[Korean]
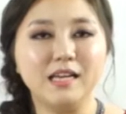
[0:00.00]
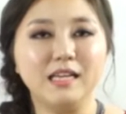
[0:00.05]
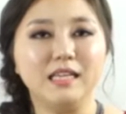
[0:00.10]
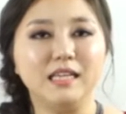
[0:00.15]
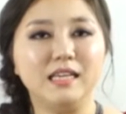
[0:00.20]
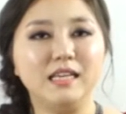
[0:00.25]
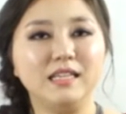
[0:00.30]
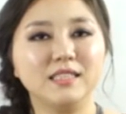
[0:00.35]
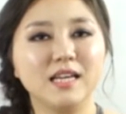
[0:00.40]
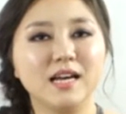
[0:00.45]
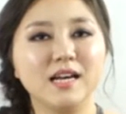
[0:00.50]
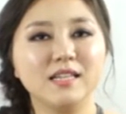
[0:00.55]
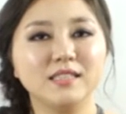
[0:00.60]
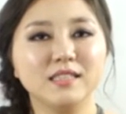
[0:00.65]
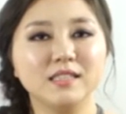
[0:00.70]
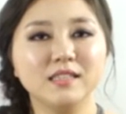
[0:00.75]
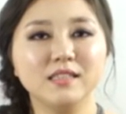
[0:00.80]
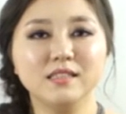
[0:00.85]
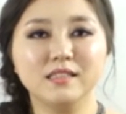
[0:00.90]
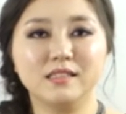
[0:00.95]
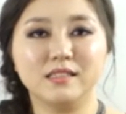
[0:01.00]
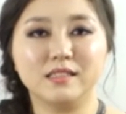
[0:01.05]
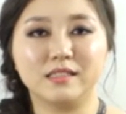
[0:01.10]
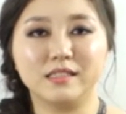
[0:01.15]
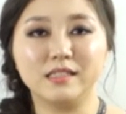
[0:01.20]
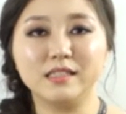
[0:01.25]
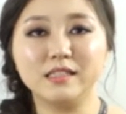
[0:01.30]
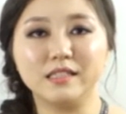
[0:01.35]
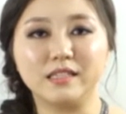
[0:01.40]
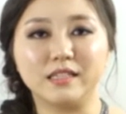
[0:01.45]
이
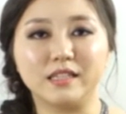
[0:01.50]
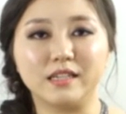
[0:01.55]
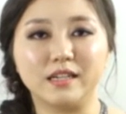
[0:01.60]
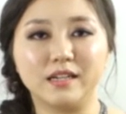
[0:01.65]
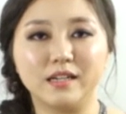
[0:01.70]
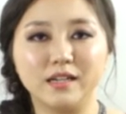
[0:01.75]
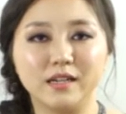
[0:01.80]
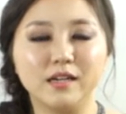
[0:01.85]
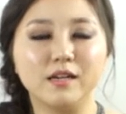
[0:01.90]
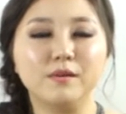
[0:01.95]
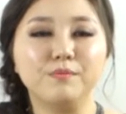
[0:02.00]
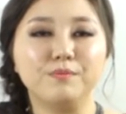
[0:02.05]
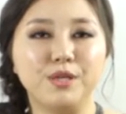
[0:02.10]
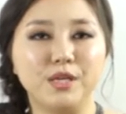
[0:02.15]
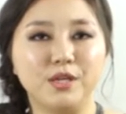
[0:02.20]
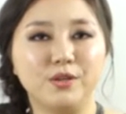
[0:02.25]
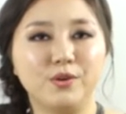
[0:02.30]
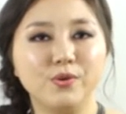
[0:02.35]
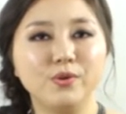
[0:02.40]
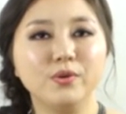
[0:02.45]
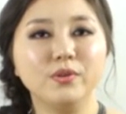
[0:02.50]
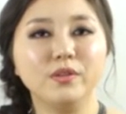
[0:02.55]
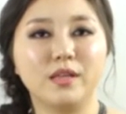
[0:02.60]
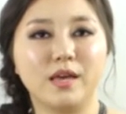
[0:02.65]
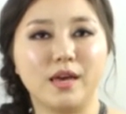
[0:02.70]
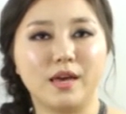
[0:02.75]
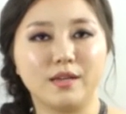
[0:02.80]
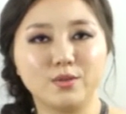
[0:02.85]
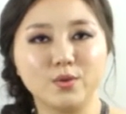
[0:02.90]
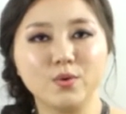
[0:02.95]
사진들을 비교,
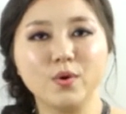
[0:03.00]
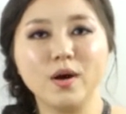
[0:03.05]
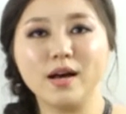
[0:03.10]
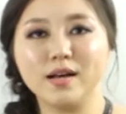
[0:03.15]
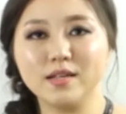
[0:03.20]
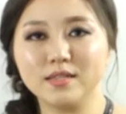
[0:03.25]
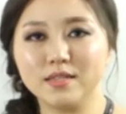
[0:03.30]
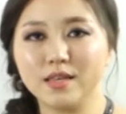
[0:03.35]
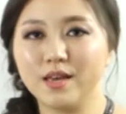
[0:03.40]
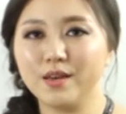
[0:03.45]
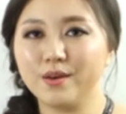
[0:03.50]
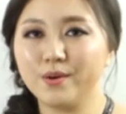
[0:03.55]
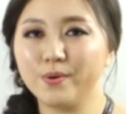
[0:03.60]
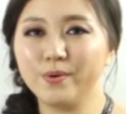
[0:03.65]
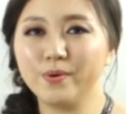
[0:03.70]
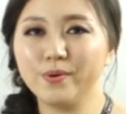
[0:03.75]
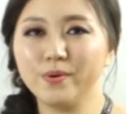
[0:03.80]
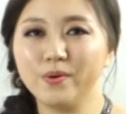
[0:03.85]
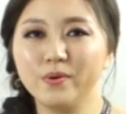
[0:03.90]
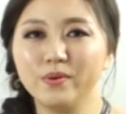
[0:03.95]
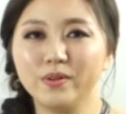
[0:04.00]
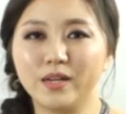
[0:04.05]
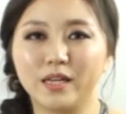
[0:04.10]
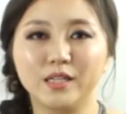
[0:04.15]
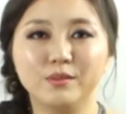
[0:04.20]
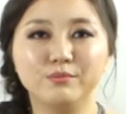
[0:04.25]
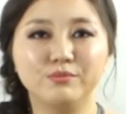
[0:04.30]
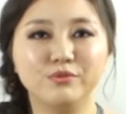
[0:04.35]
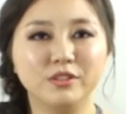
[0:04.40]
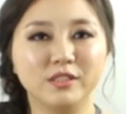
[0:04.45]
대조하세요
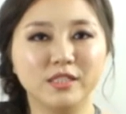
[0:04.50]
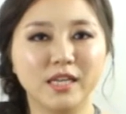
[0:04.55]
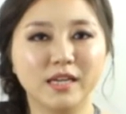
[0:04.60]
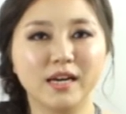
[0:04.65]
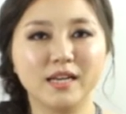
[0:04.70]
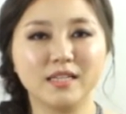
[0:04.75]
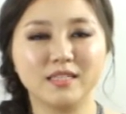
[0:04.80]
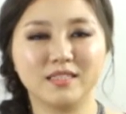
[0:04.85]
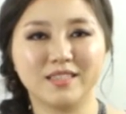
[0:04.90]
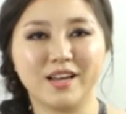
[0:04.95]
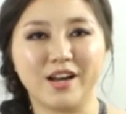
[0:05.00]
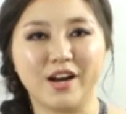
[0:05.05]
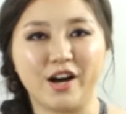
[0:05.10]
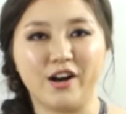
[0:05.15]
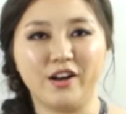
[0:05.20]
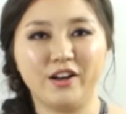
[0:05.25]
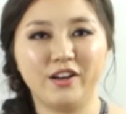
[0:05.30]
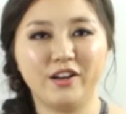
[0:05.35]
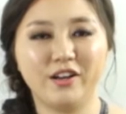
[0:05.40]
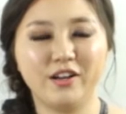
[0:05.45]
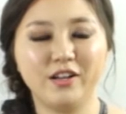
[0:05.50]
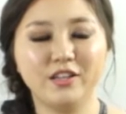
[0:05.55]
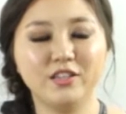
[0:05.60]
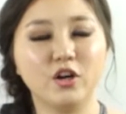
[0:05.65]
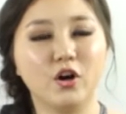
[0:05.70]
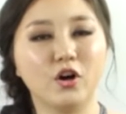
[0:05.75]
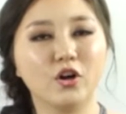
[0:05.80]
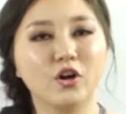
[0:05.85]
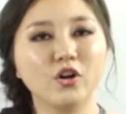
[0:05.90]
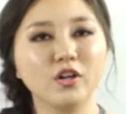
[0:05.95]
라는 문제가 있어요.
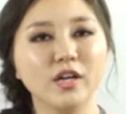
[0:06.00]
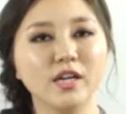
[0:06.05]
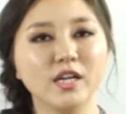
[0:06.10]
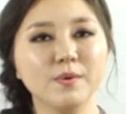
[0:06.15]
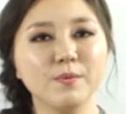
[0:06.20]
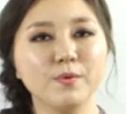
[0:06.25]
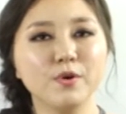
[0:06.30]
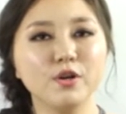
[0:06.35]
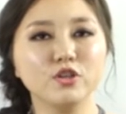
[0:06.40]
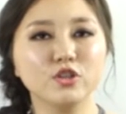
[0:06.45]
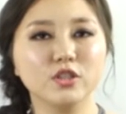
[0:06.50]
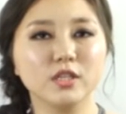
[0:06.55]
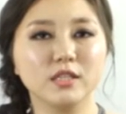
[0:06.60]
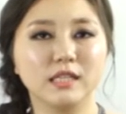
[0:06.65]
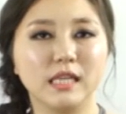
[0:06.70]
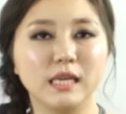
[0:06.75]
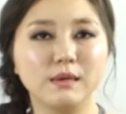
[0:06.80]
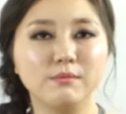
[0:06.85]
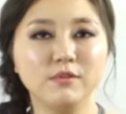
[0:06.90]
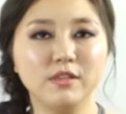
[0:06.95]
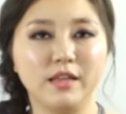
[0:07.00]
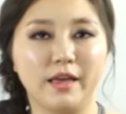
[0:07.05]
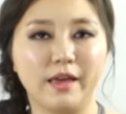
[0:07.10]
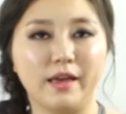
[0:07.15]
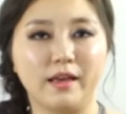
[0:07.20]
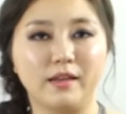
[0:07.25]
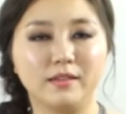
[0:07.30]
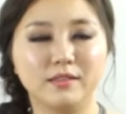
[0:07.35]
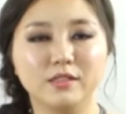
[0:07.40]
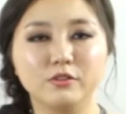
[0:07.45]
여러 개를 보여주기
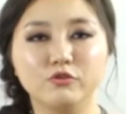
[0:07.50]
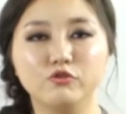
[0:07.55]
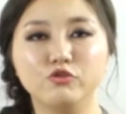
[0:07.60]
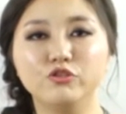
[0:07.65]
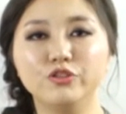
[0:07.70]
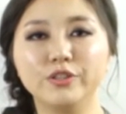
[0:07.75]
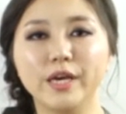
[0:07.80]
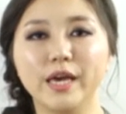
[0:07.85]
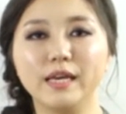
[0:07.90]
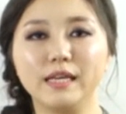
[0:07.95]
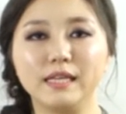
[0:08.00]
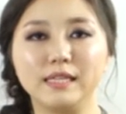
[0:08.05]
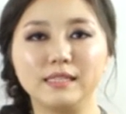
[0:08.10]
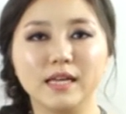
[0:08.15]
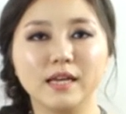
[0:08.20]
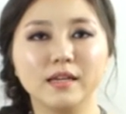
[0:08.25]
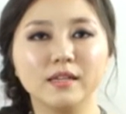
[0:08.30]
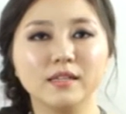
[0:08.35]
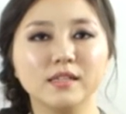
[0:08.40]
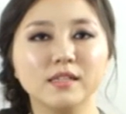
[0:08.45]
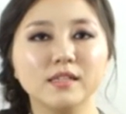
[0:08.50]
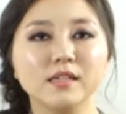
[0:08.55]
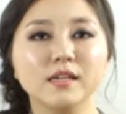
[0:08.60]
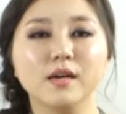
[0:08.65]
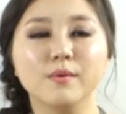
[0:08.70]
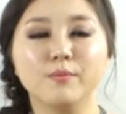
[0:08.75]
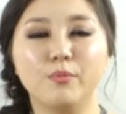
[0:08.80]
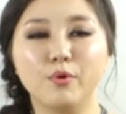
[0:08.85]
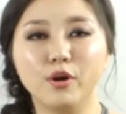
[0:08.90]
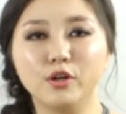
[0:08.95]
때문에, 즉 두 개 이상을
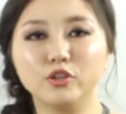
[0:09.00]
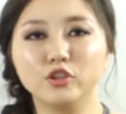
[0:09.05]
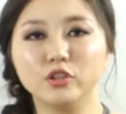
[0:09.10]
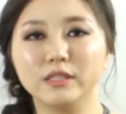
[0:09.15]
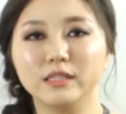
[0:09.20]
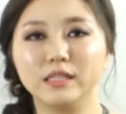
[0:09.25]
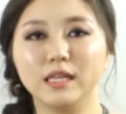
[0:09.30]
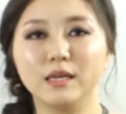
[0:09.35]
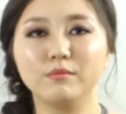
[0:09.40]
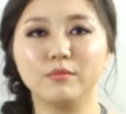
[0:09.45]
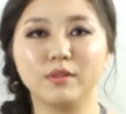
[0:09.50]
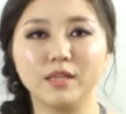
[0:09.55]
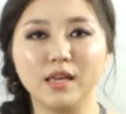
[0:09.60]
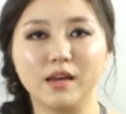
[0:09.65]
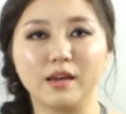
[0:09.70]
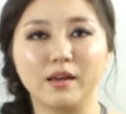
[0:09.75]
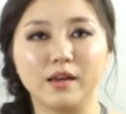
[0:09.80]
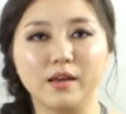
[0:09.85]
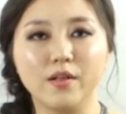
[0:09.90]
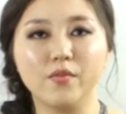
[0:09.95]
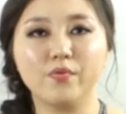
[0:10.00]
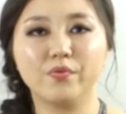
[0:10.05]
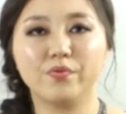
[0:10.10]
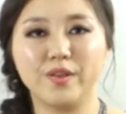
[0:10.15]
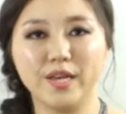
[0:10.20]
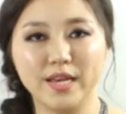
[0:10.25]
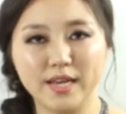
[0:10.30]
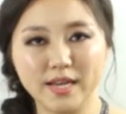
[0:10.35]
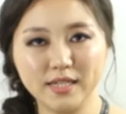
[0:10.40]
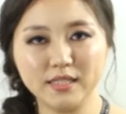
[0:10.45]
보여주기 때문에
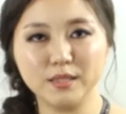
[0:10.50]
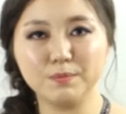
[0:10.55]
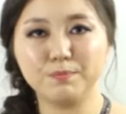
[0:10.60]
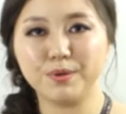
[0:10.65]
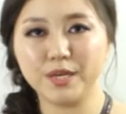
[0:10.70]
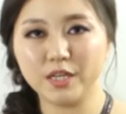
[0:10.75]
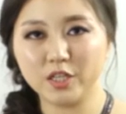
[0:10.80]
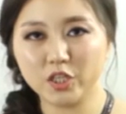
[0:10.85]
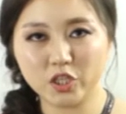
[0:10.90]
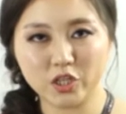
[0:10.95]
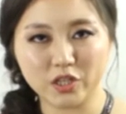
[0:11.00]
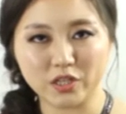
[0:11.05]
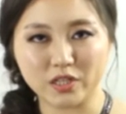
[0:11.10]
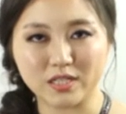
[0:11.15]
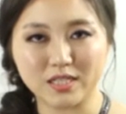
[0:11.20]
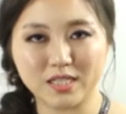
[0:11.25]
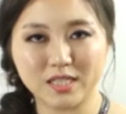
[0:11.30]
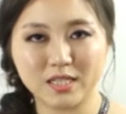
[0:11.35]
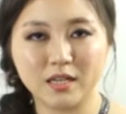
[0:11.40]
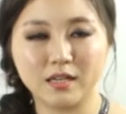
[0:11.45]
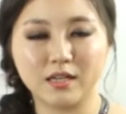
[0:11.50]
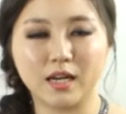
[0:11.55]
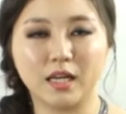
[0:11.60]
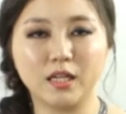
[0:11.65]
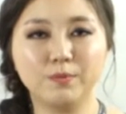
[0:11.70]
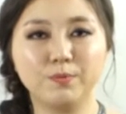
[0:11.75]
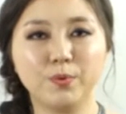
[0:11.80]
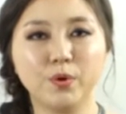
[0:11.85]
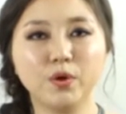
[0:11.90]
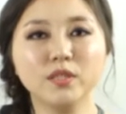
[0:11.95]
these pictures
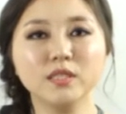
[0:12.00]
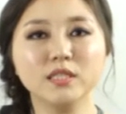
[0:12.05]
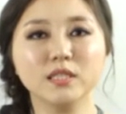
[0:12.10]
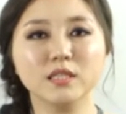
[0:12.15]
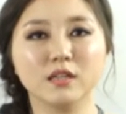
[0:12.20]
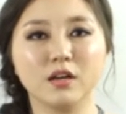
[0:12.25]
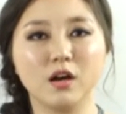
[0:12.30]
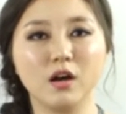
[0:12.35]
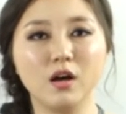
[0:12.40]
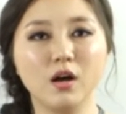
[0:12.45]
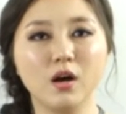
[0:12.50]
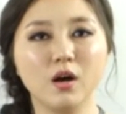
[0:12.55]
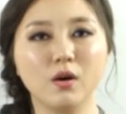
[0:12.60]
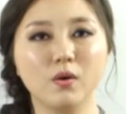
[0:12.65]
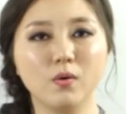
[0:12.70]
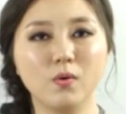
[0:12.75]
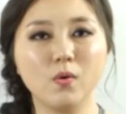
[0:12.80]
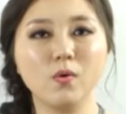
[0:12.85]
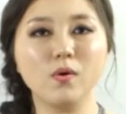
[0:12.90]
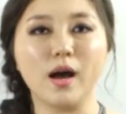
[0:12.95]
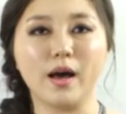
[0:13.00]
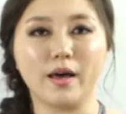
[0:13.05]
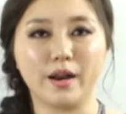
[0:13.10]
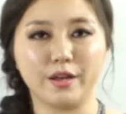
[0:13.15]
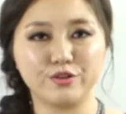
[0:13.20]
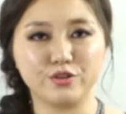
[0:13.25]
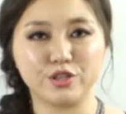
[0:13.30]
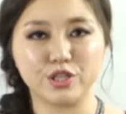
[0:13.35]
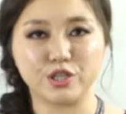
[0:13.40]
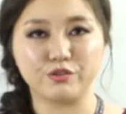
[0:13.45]
라는 표현 쓴 거 꼭
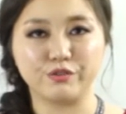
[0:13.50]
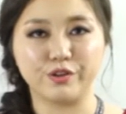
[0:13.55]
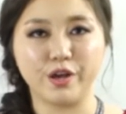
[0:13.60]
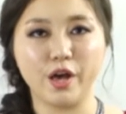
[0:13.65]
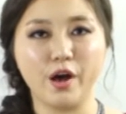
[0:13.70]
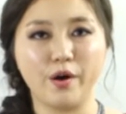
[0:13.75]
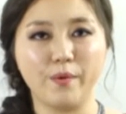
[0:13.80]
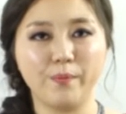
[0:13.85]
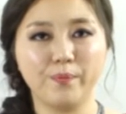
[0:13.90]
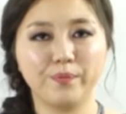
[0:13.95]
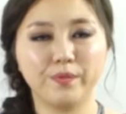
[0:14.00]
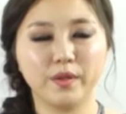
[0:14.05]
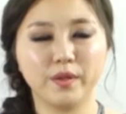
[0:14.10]
알아두시고요.